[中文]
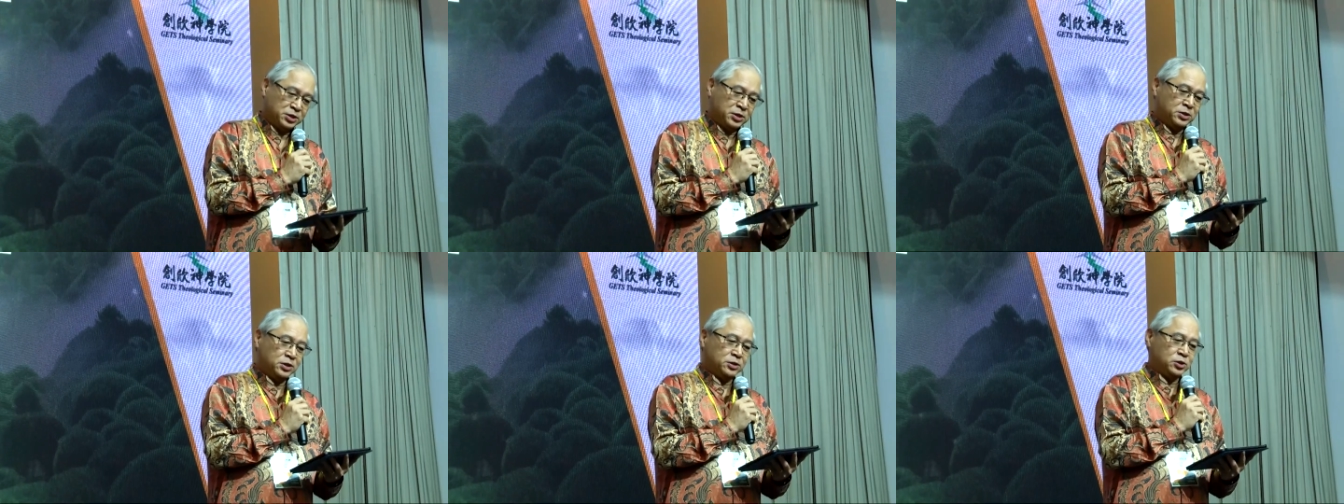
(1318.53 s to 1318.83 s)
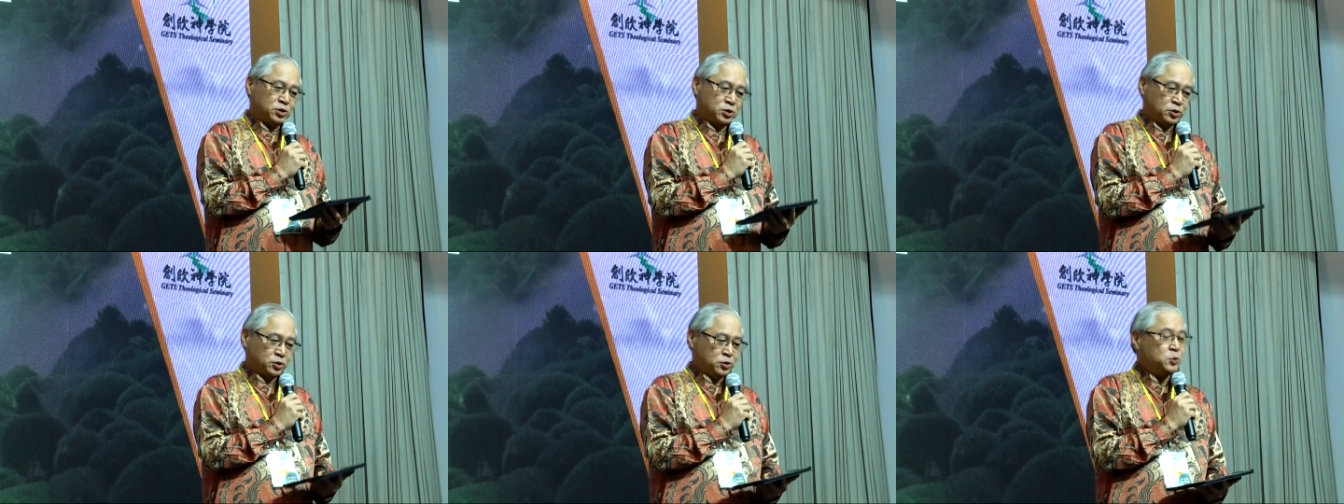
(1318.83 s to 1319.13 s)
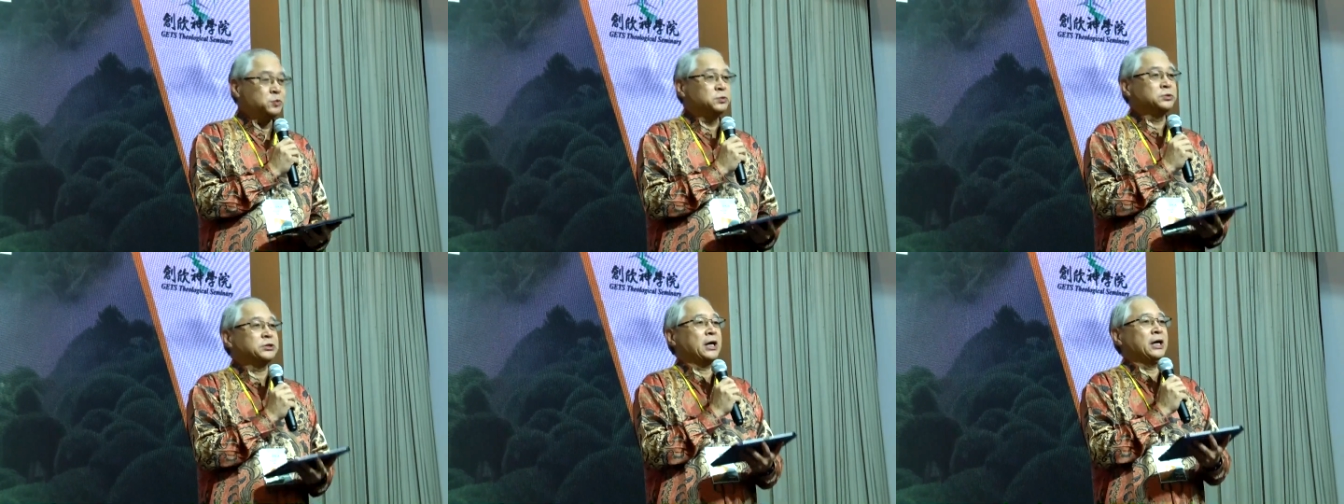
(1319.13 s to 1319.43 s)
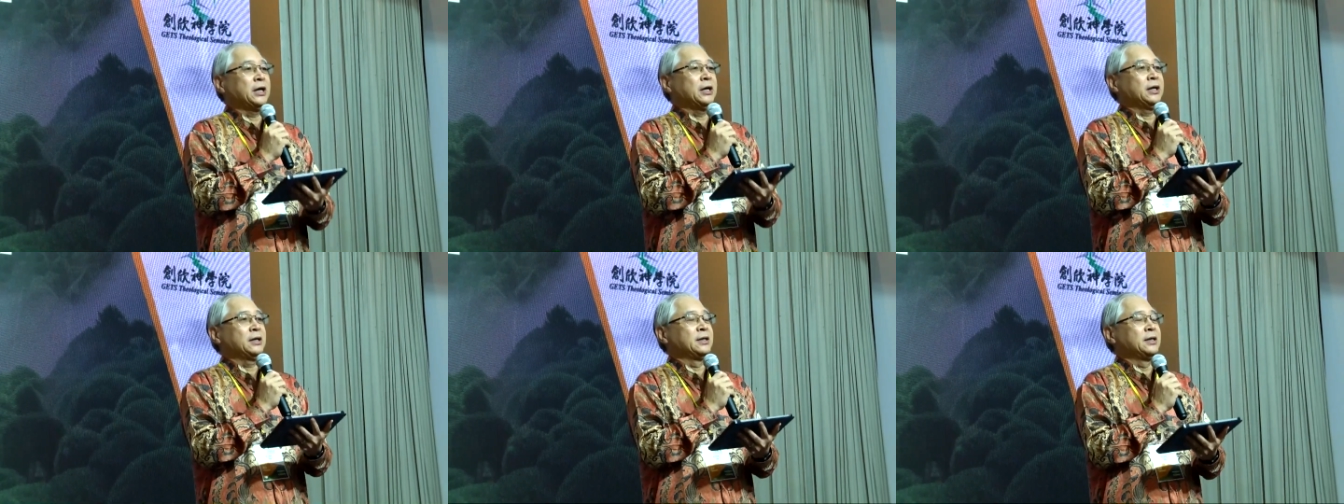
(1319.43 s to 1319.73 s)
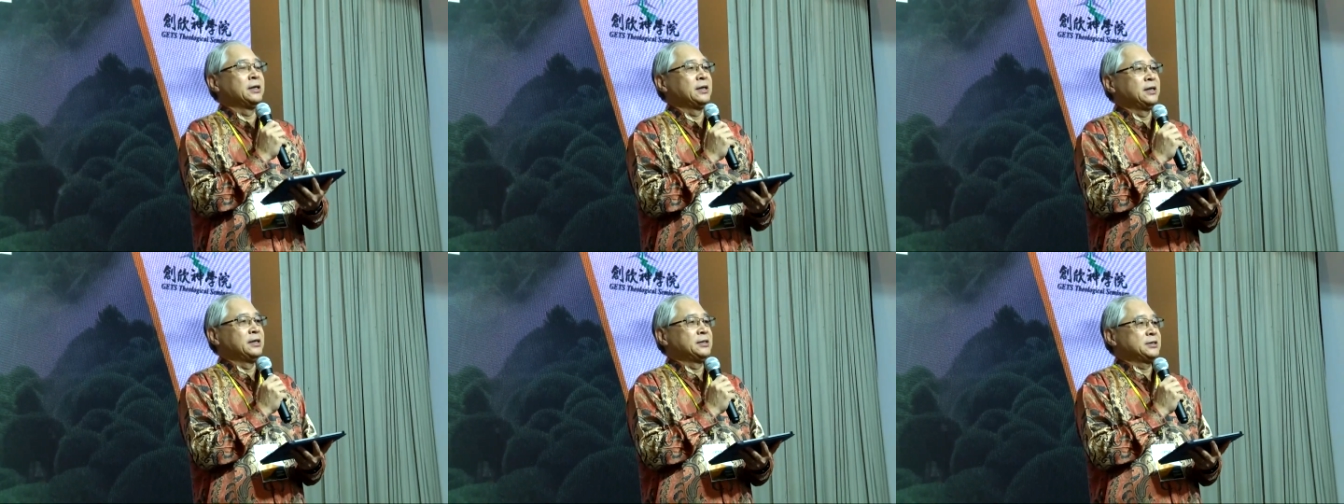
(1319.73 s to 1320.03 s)
使用他，
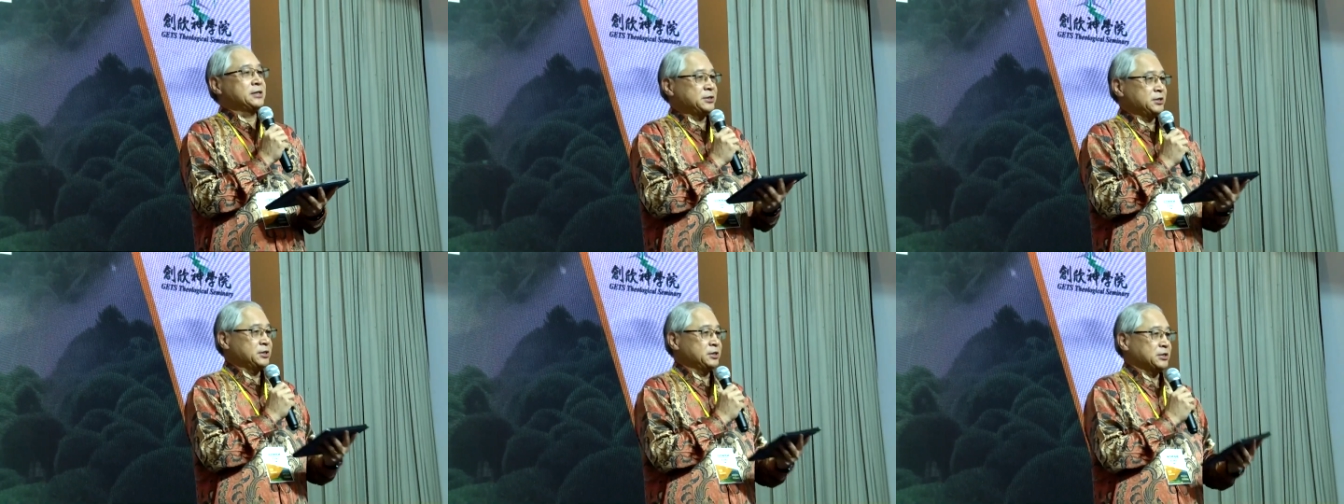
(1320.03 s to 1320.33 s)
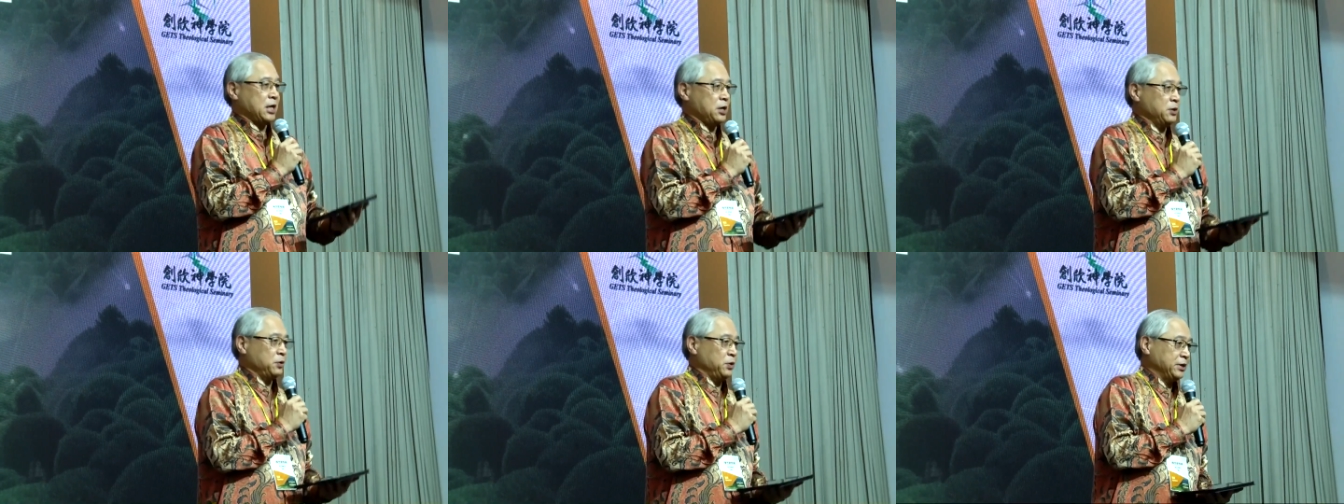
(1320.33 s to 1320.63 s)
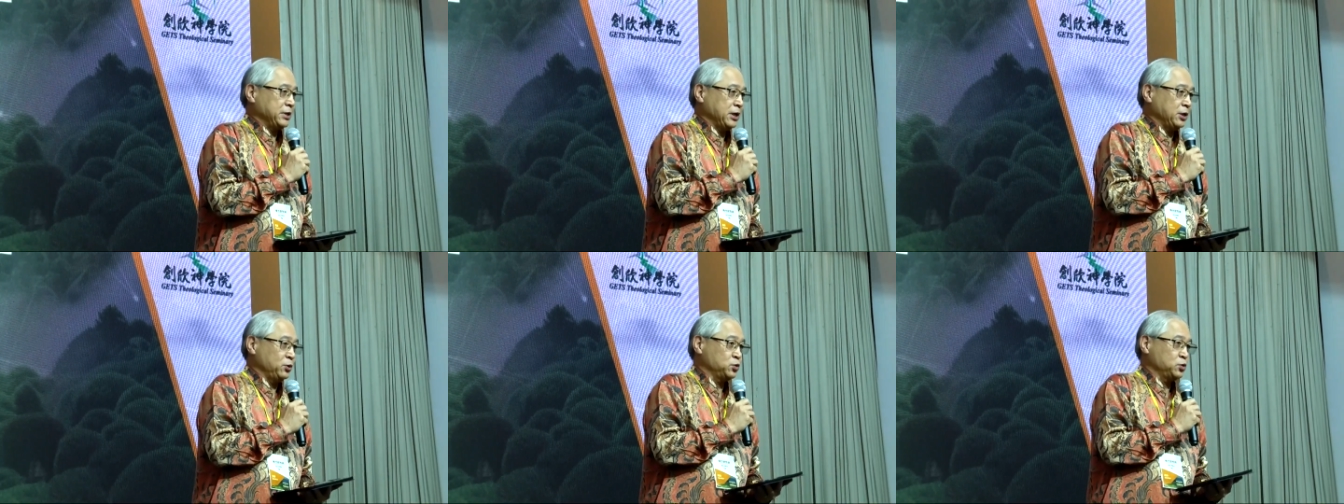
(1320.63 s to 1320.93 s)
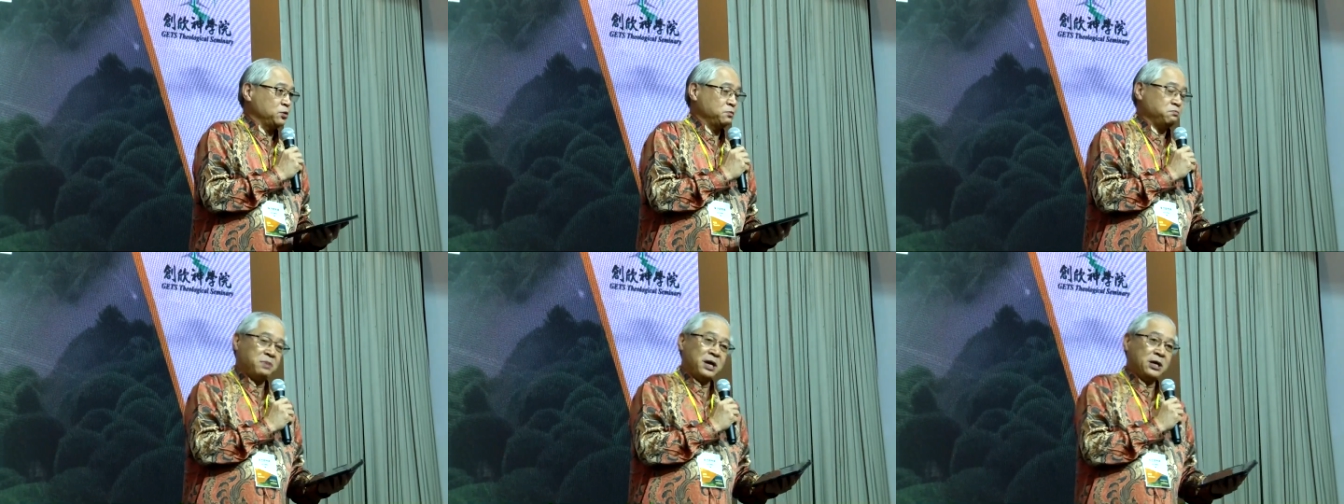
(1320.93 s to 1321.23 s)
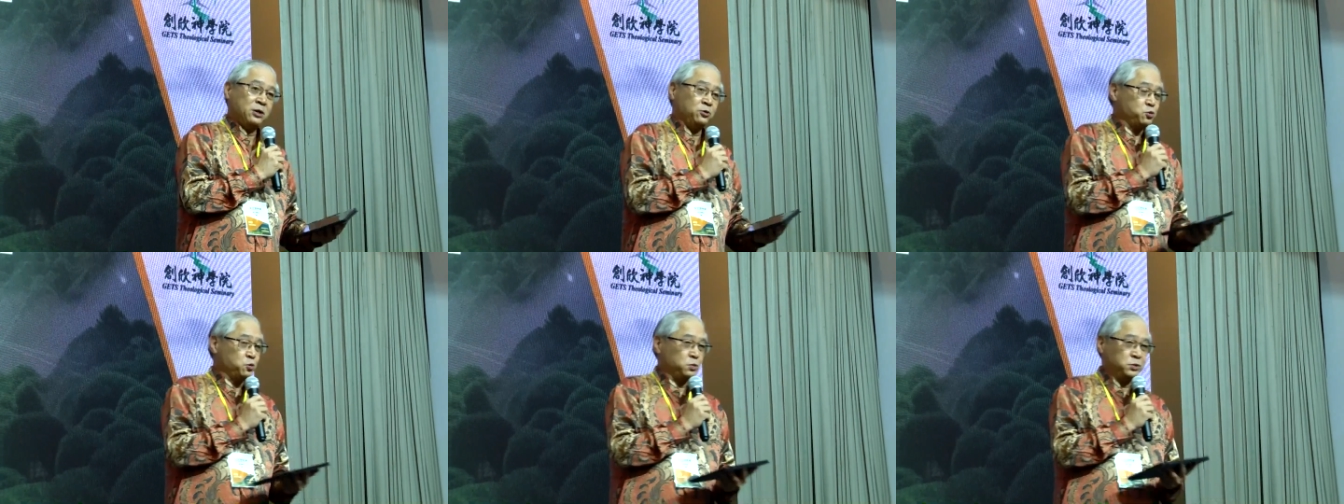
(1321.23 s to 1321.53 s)
在这大会当中帮
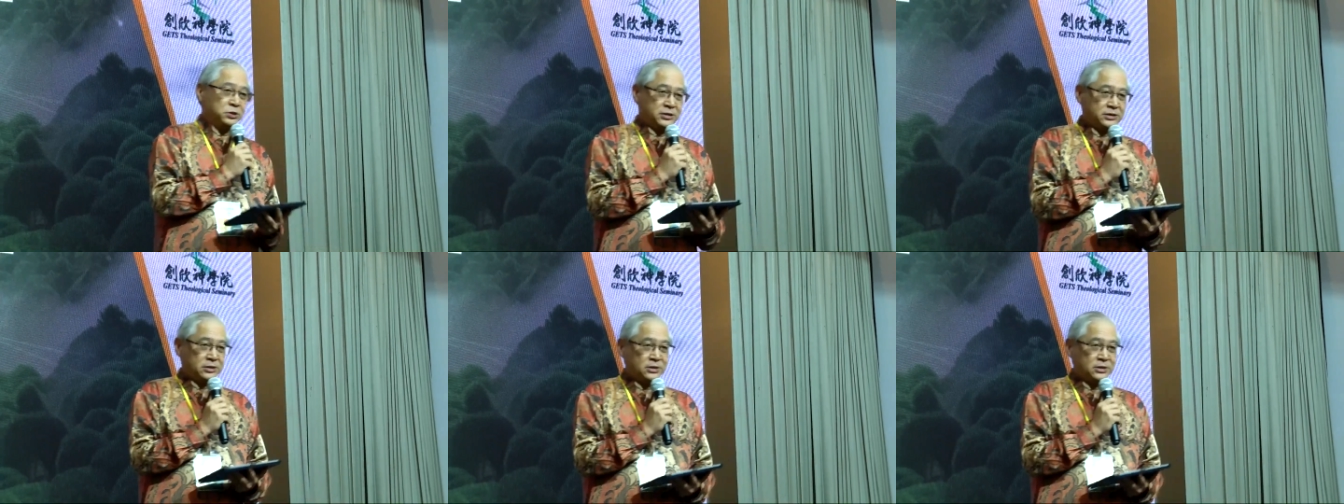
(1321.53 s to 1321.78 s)
助了